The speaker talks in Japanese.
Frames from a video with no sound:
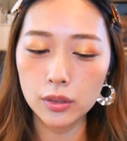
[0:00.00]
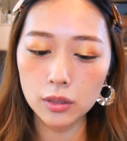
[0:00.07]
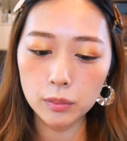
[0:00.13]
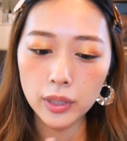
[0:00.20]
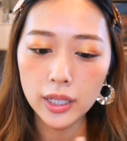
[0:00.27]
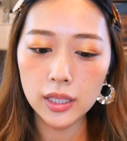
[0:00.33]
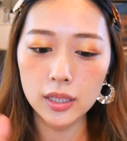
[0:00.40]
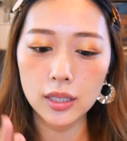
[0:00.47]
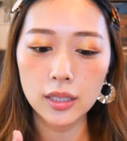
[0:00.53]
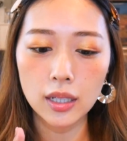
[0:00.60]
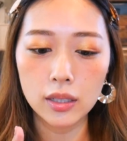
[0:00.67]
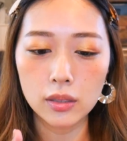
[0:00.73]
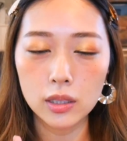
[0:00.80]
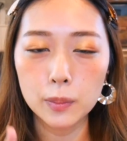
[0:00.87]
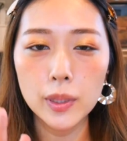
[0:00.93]
その前に
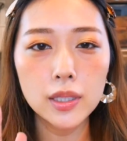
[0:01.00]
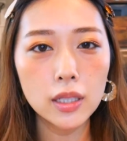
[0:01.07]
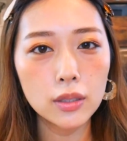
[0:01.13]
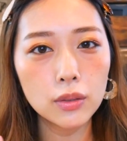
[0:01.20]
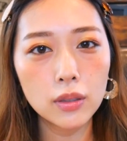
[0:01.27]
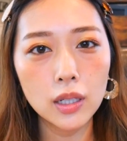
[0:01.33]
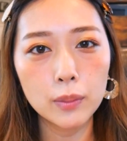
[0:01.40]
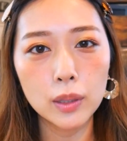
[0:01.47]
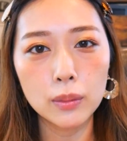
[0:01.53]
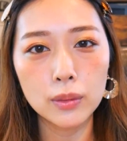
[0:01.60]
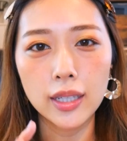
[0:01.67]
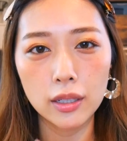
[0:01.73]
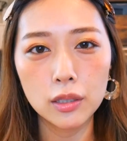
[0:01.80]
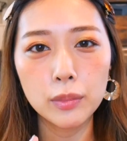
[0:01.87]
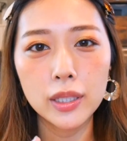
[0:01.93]
あのスペシャルドラマ
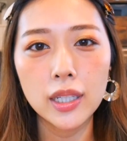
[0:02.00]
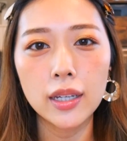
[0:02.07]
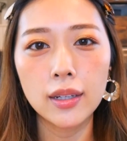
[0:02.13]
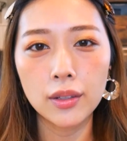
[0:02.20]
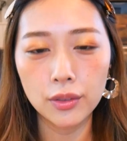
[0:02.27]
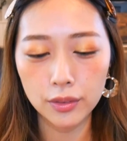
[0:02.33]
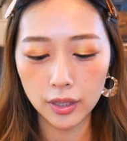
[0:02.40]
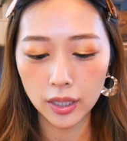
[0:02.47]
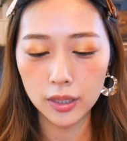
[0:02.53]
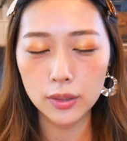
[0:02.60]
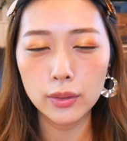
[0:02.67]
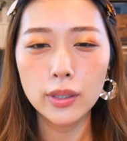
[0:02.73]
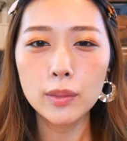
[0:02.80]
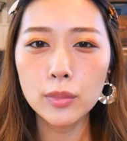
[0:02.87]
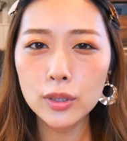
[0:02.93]
もやるみたいなので、
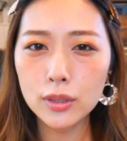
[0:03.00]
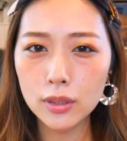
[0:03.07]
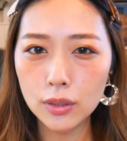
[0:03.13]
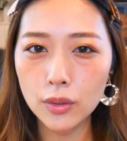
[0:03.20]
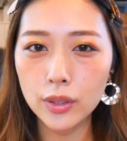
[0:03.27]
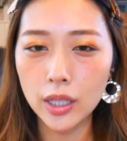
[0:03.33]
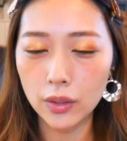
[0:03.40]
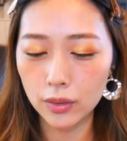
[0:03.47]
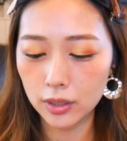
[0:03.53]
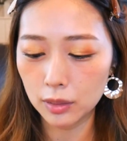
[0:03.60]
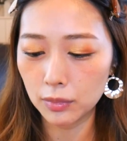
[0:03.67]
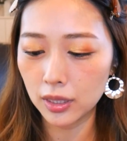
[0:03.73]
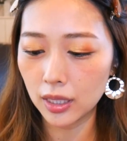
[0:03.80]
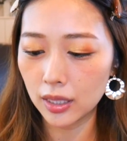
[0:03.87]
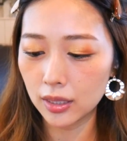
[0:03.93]
それもすごい楽
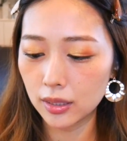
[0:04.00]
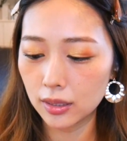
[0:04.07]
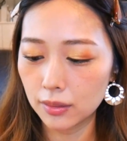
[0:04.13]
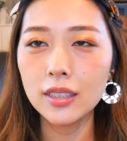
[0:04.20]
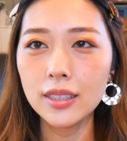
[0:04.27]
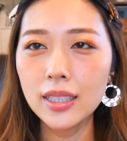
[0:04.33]
しみです。